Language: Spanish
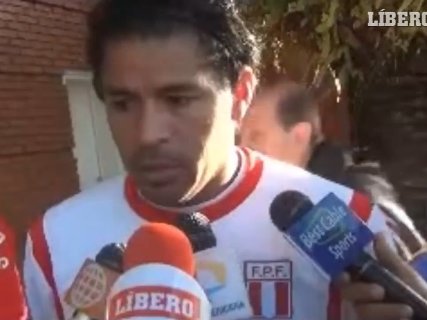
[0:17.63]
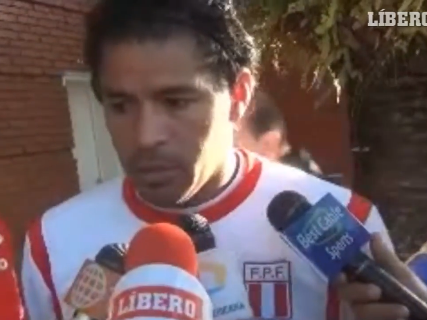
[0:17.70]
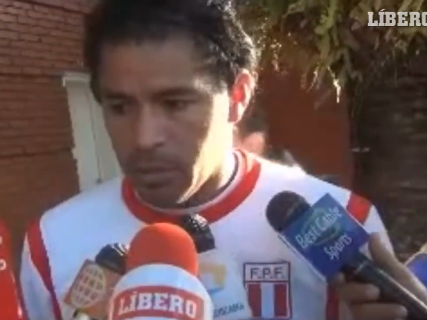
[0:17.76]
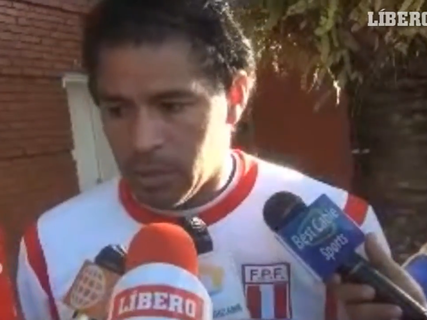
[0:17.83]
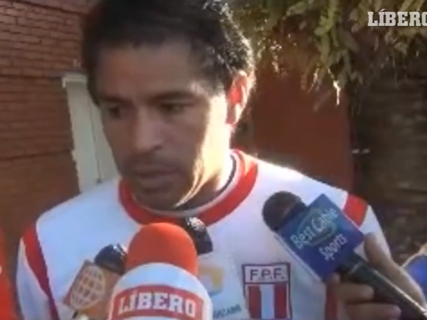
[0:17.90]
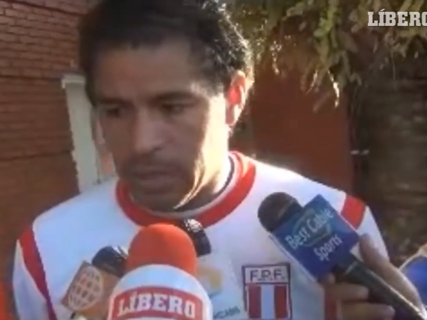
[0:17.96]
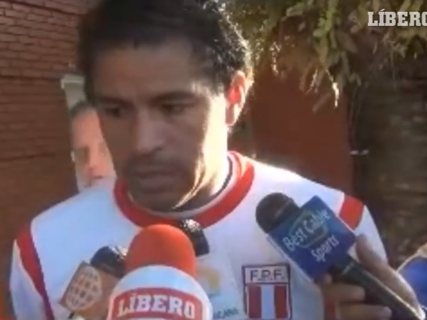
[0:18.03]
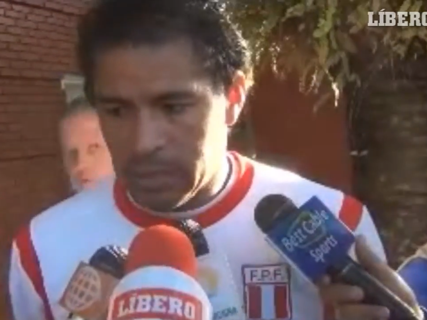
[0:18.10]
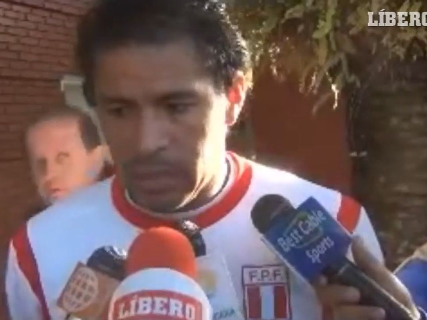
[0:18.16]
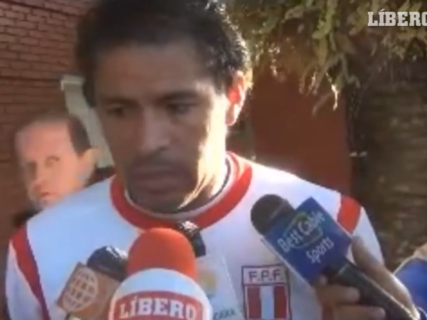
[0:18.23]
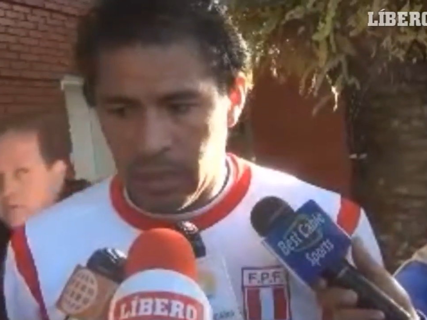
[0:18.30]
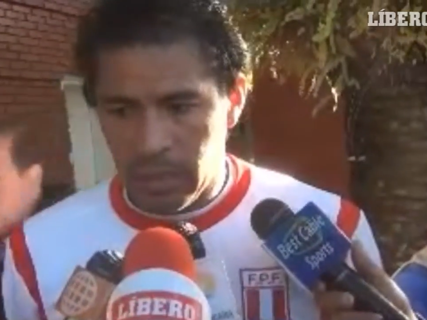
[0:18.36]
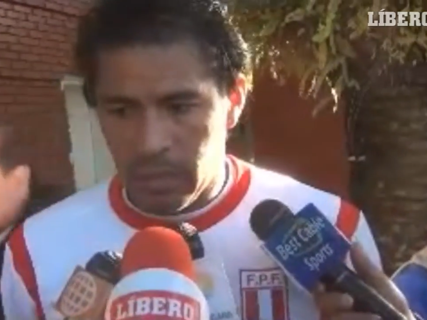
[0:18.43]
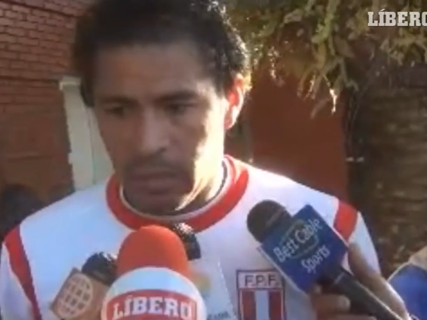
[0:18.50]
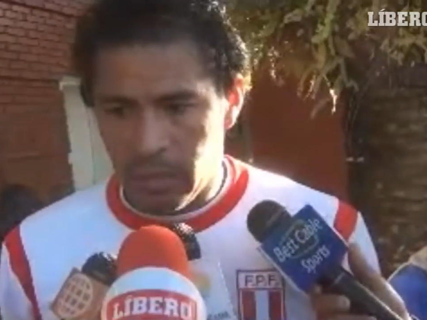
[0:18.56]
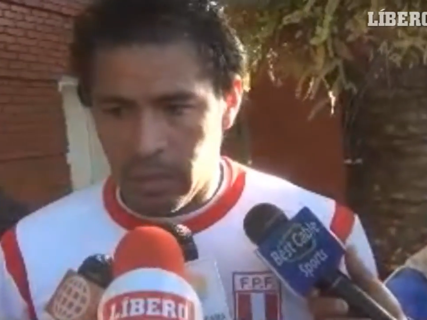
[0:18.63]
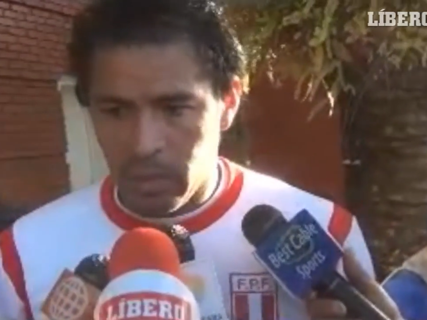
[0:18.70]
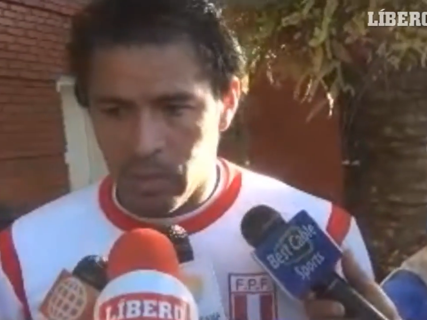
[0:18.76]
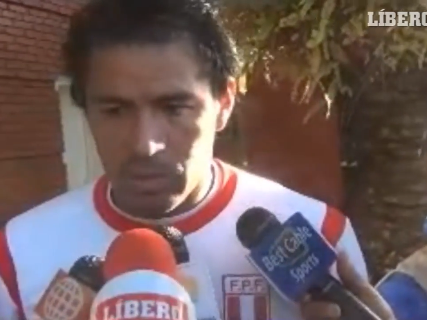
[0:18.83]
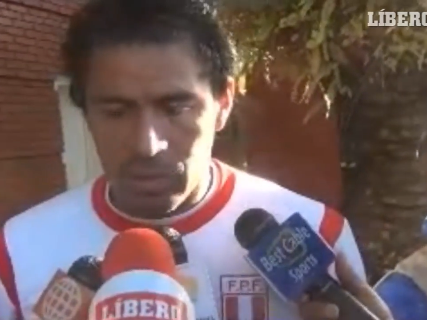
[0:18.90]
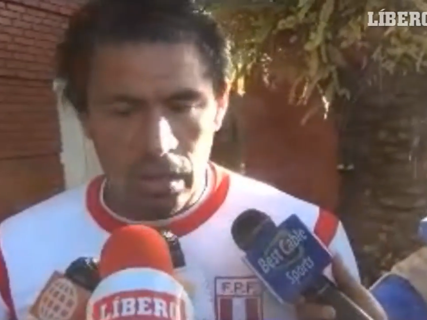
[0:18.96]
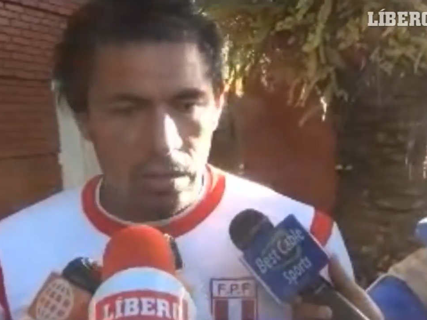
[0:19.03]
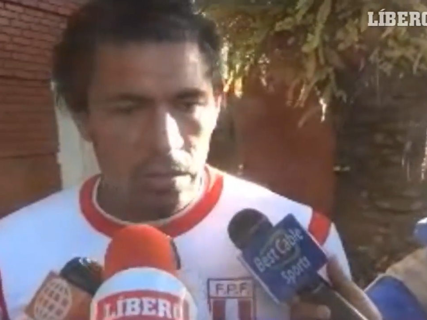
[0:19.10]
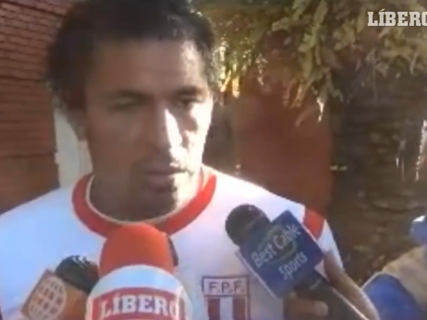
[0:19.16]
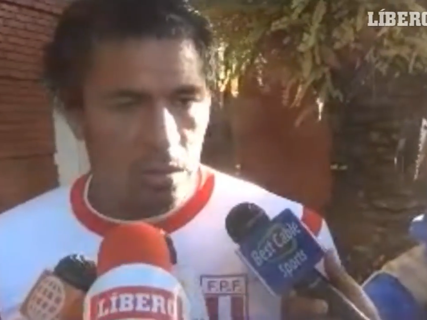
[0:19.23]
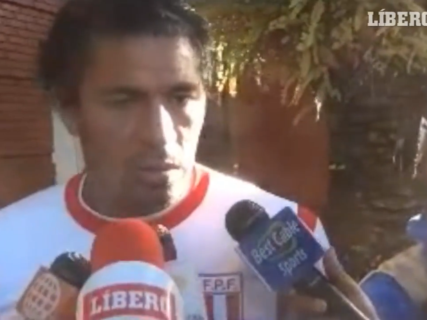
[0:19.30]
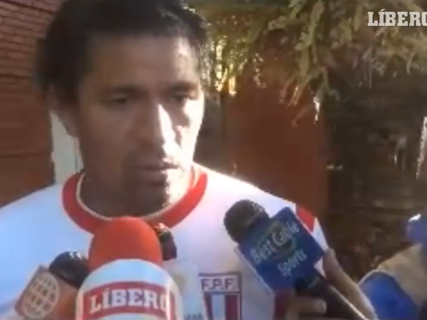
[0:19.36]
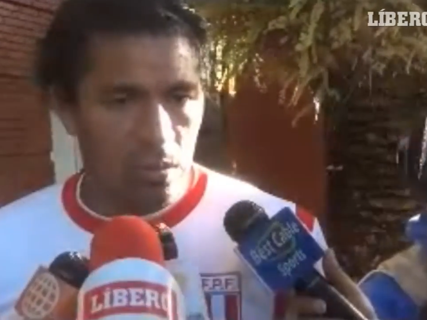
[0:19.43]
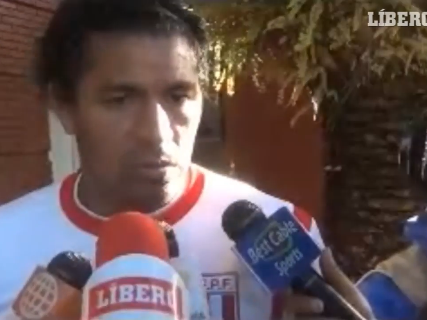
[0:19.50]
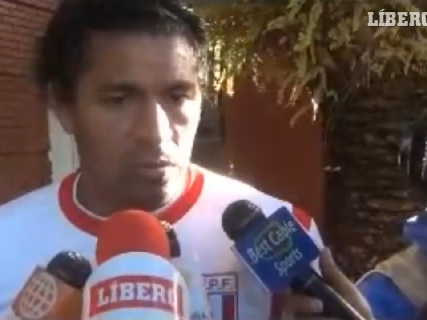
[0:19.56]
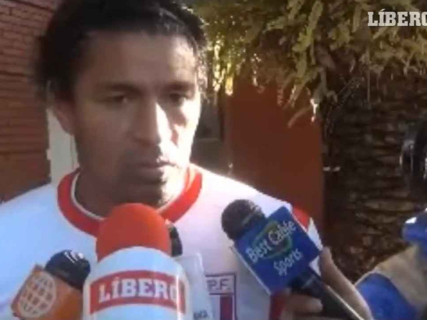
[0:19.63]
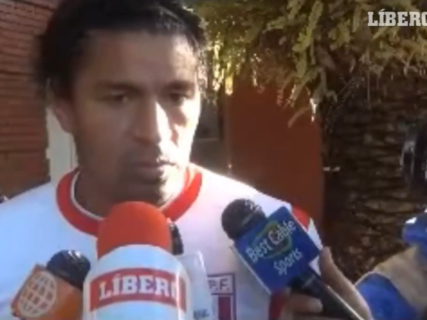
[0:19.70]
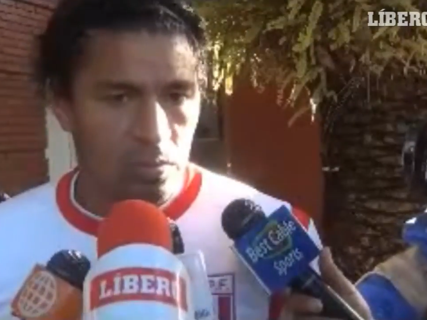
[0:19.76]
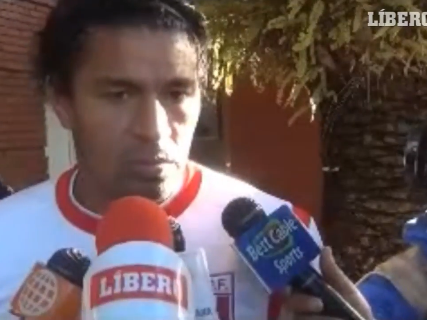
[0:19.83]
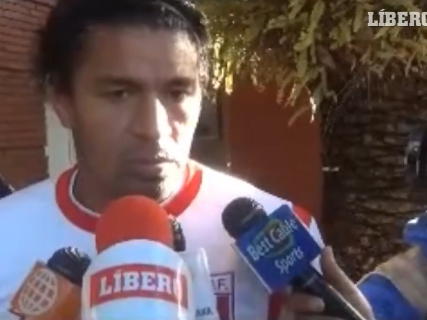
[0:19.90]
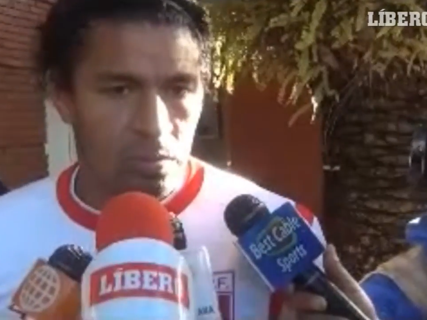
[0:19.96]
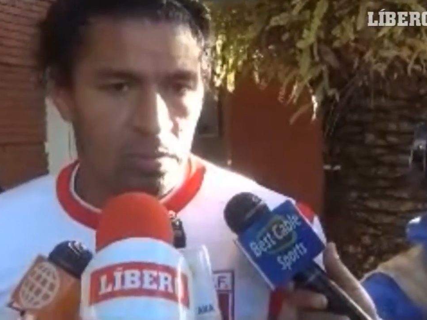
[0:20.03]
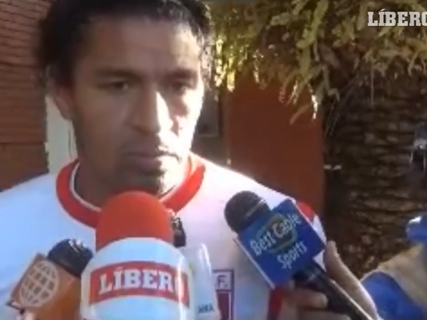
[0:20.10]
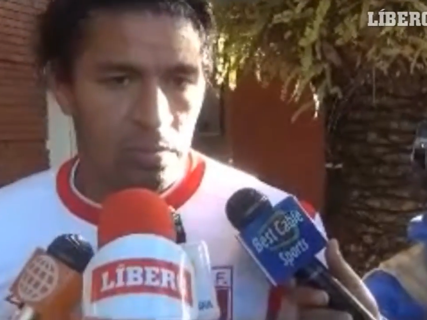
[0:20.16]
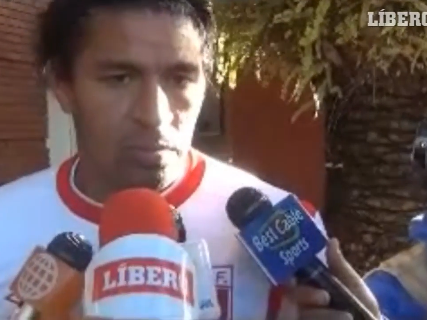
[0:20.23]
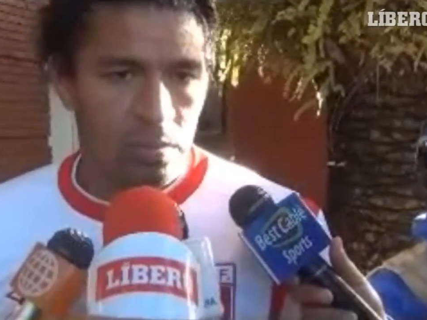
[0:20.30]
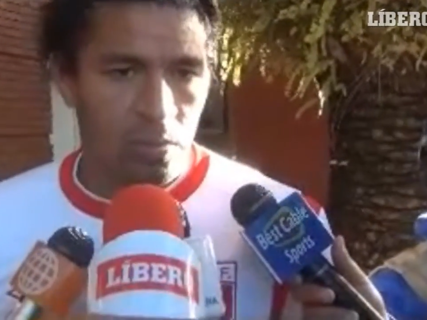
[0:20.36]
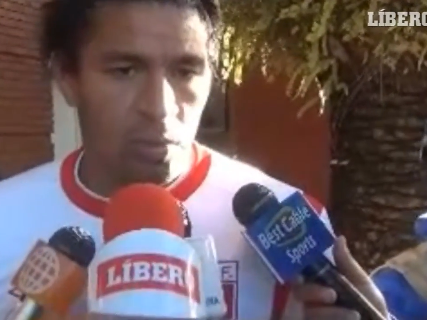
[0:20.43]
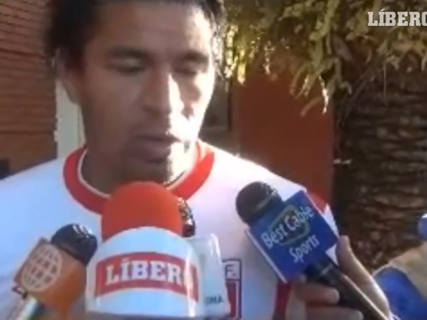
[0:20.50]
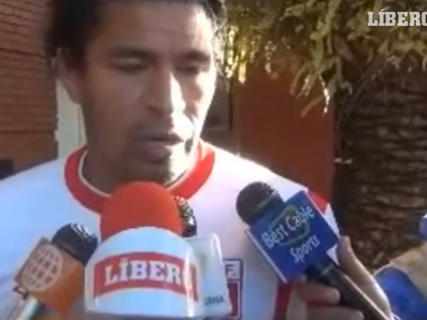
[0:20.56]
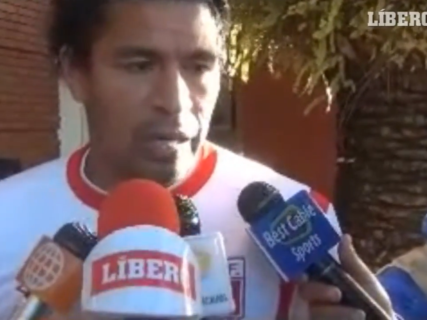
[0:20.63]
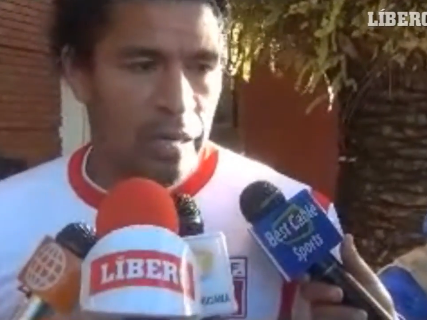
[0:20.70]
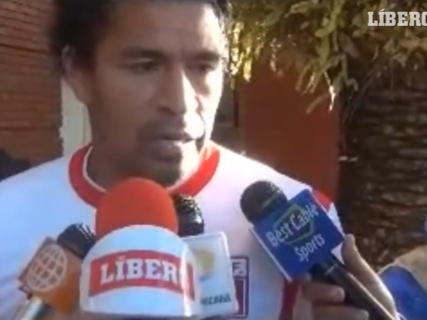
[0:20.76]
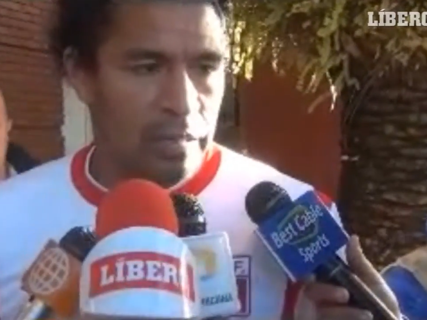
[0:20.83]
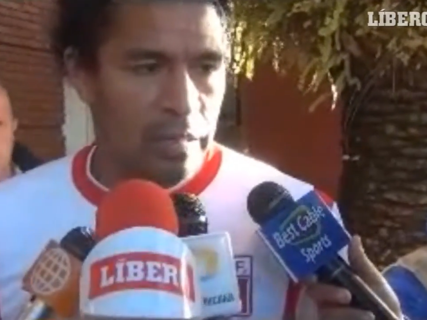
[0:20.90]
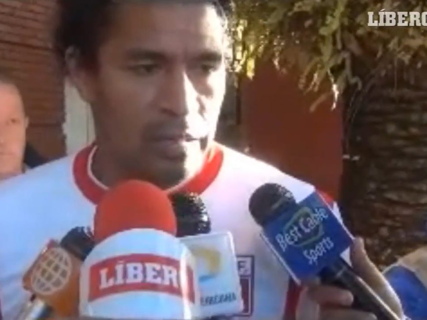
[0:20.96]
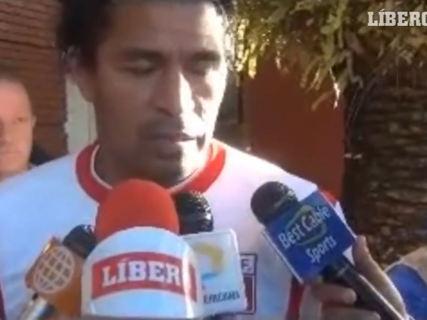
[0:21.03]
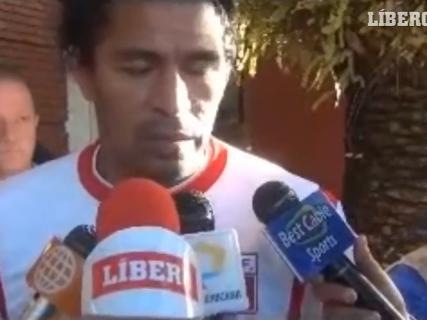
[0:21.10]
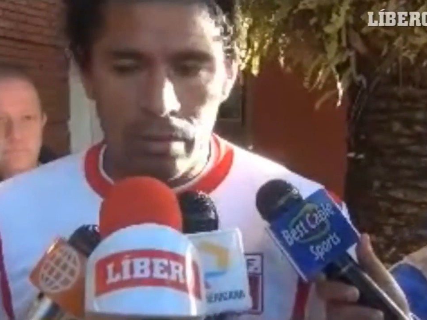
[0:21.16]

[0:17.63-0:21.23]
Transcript: irnos a casa contento con buscar el tercer